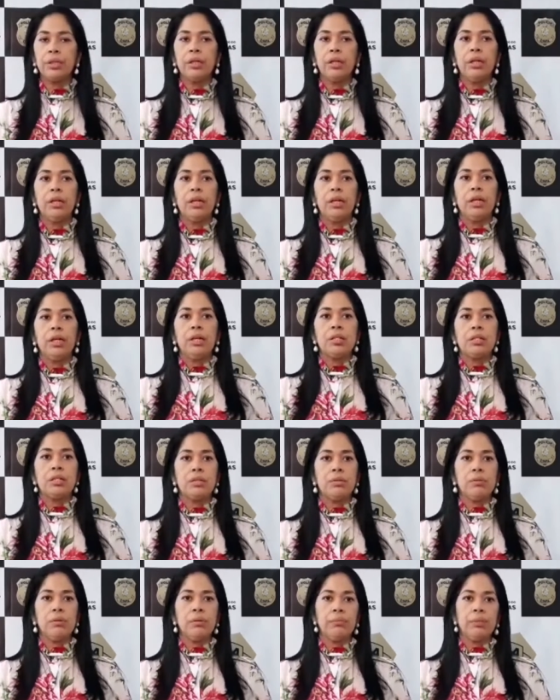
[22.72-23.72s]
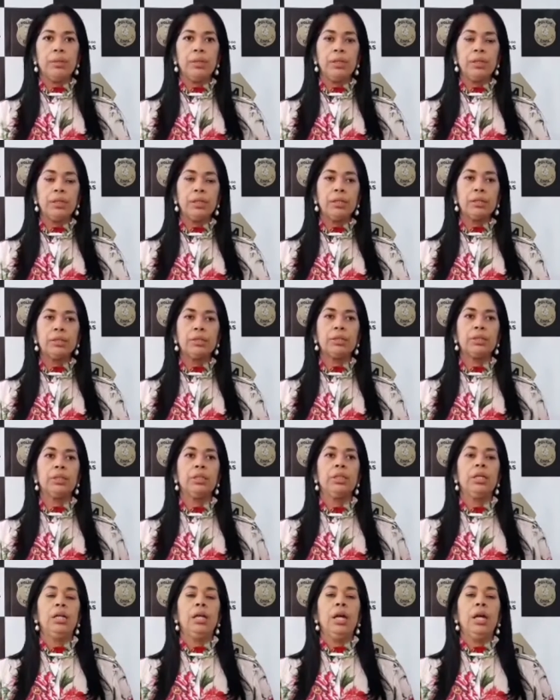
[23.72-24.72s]
com, é, um estupro contra
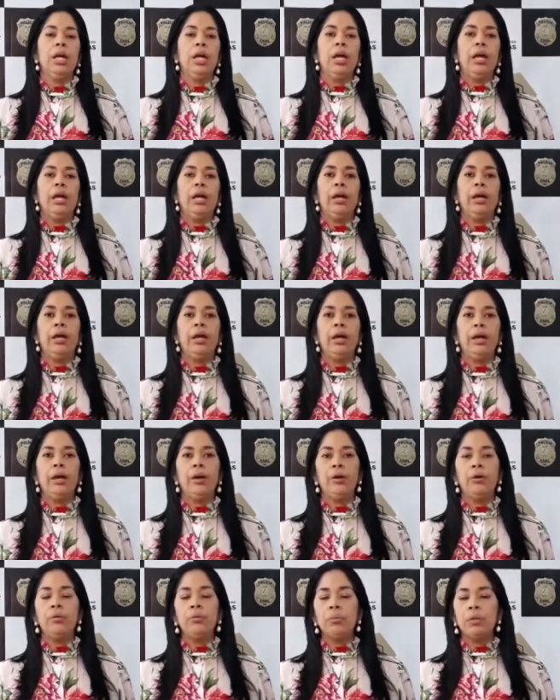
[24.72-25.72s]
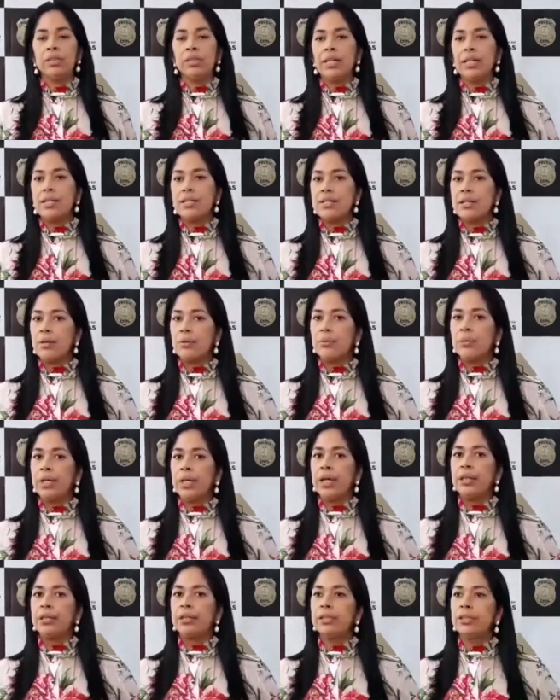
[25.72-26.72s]
vulnerável contra duas
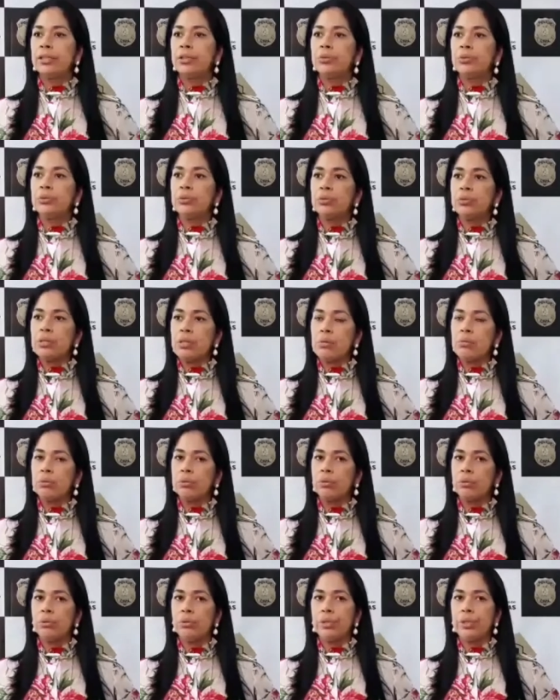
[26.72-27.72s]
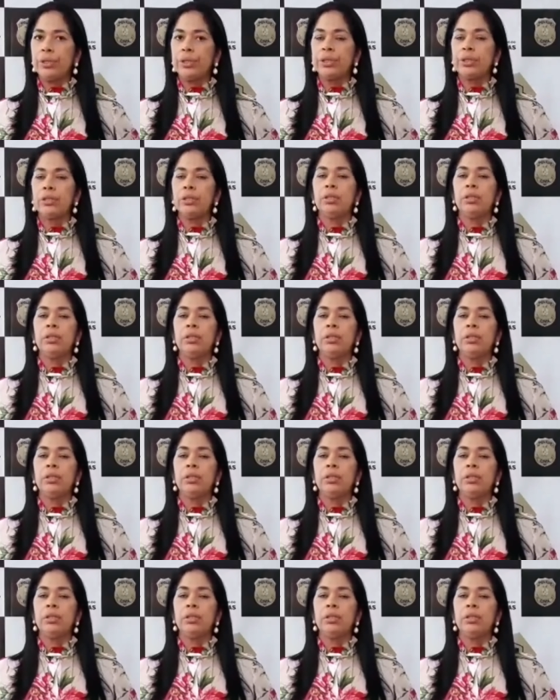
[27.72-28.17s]
adolescentes de 15 anos.